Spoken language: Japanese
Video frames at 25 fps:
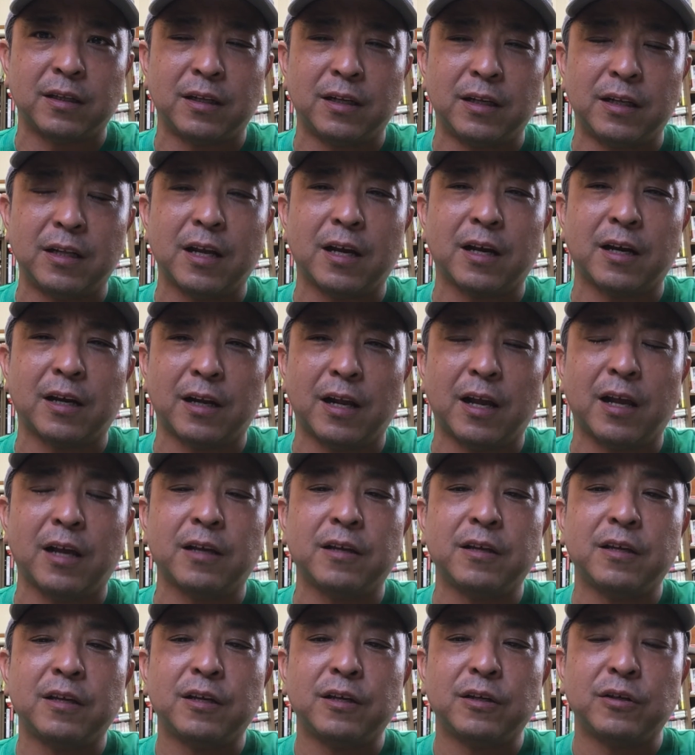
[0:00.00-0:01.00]
りながら
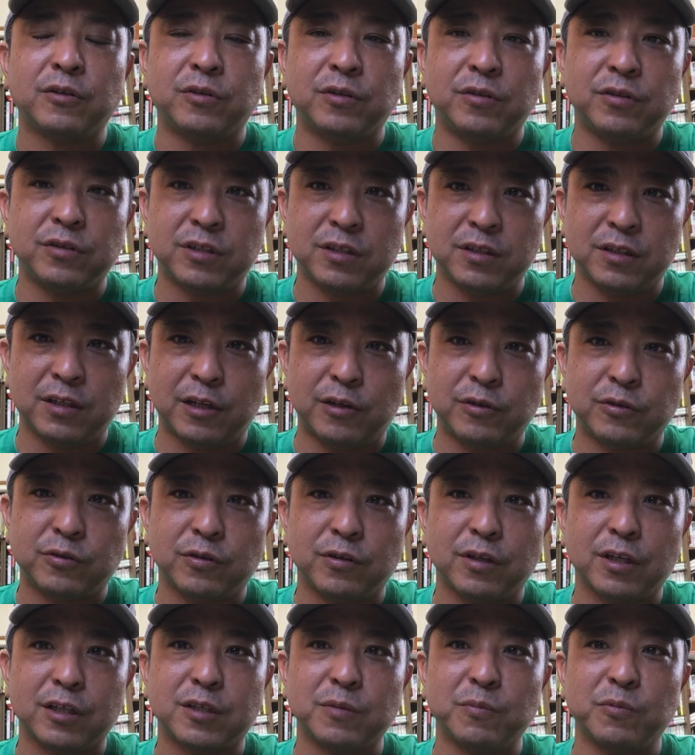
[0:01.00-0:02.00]
苦しんでる
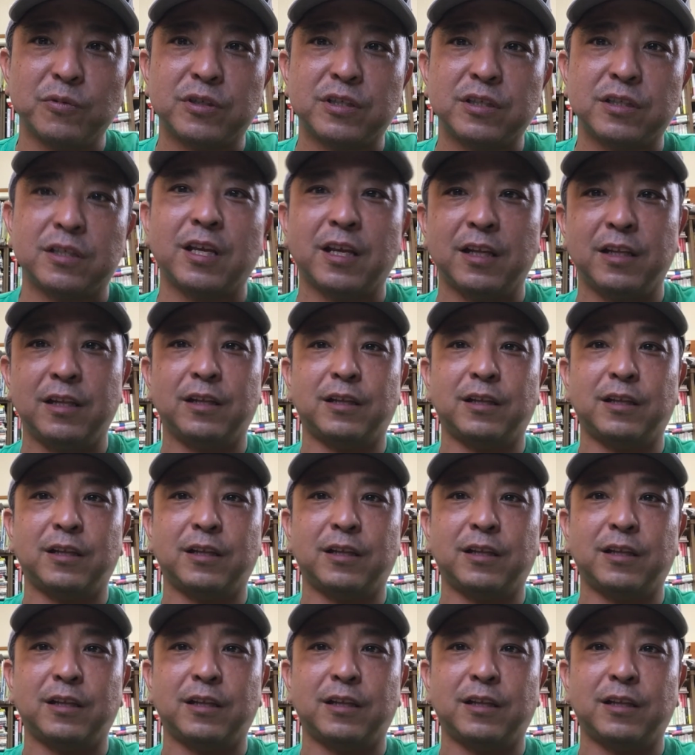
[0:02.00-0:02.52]
人たちも自然